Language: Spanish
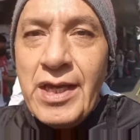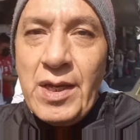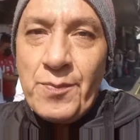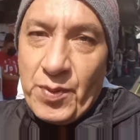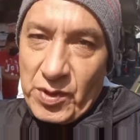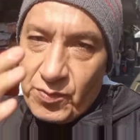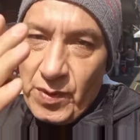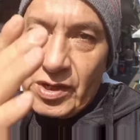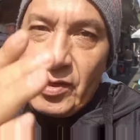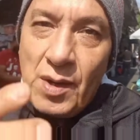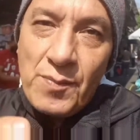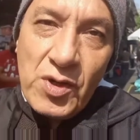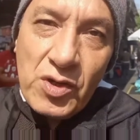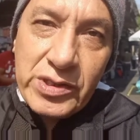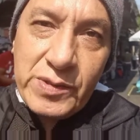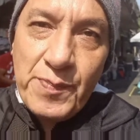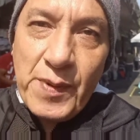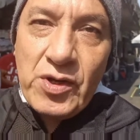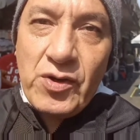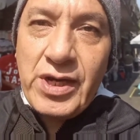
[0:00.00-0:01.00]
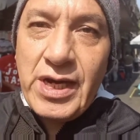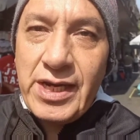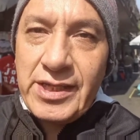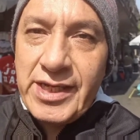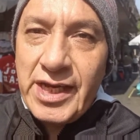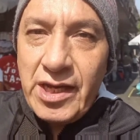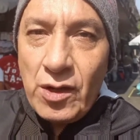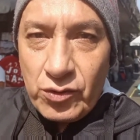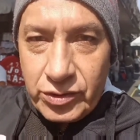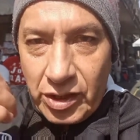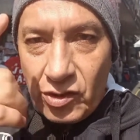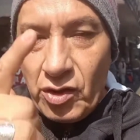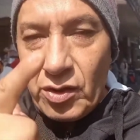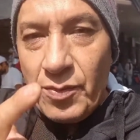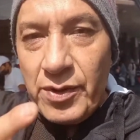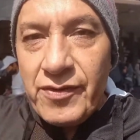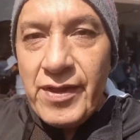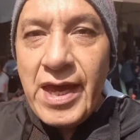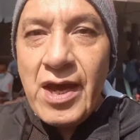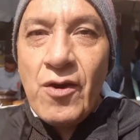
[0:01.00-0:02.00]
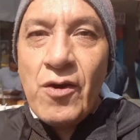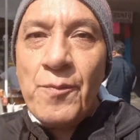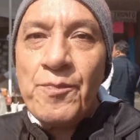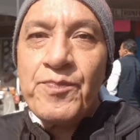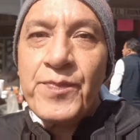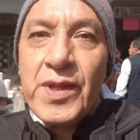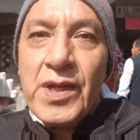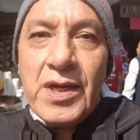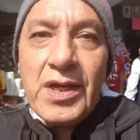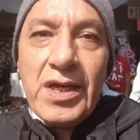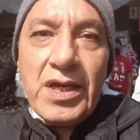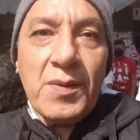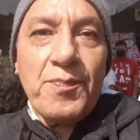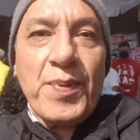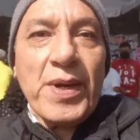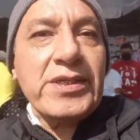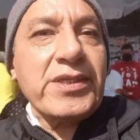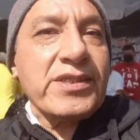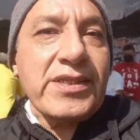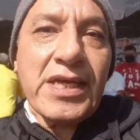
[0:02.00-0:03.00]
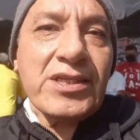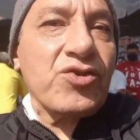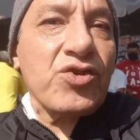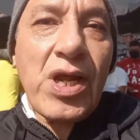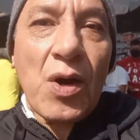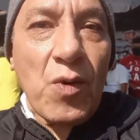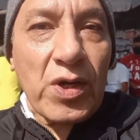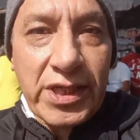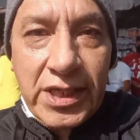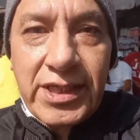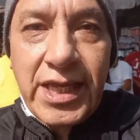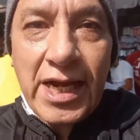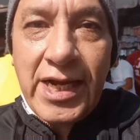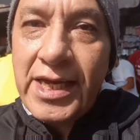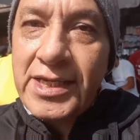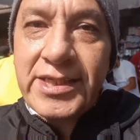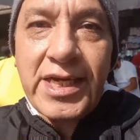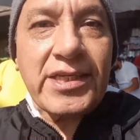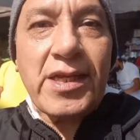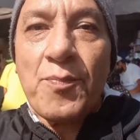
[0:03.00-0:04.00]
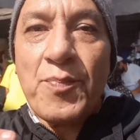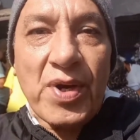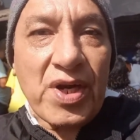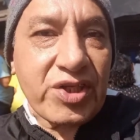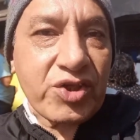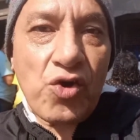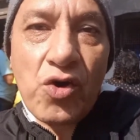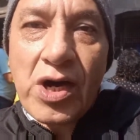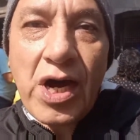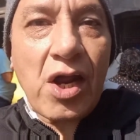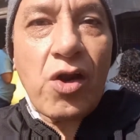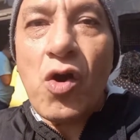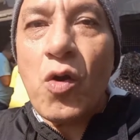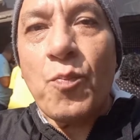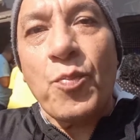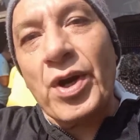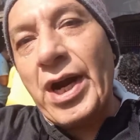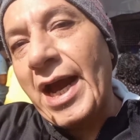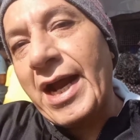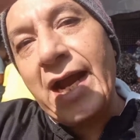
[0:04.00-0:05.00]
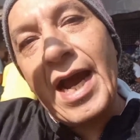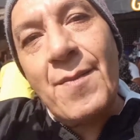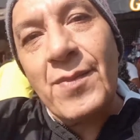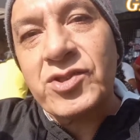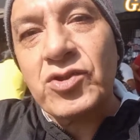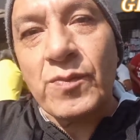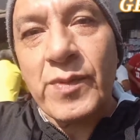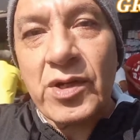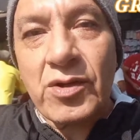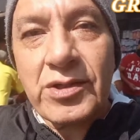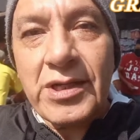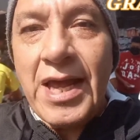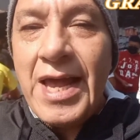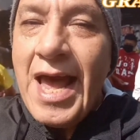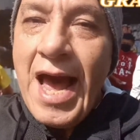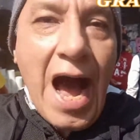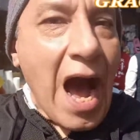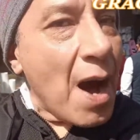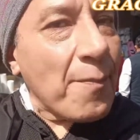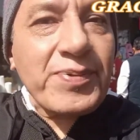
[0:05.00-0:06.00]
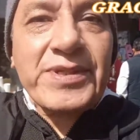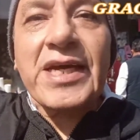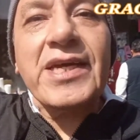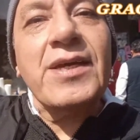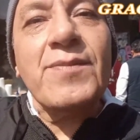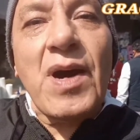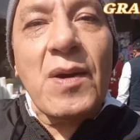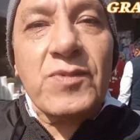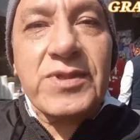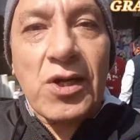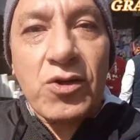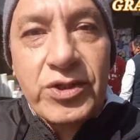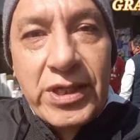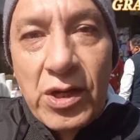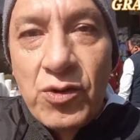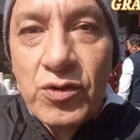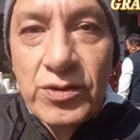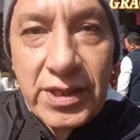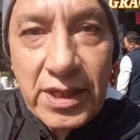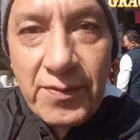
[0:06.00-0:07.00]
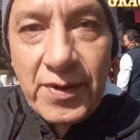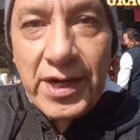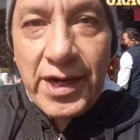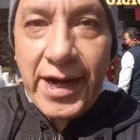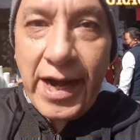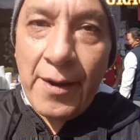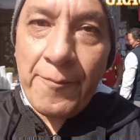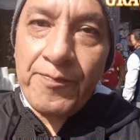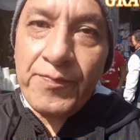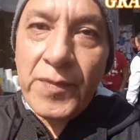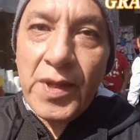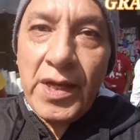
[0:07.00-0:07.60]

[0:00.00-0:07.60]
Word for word: Y pues bueno, amigos, espero que les haya gustado el video. Y pues dense una vueltita aquí, si andan por el Zócalo, por acá más o menos. Ah, pues ahí vamos a los tacos de birria.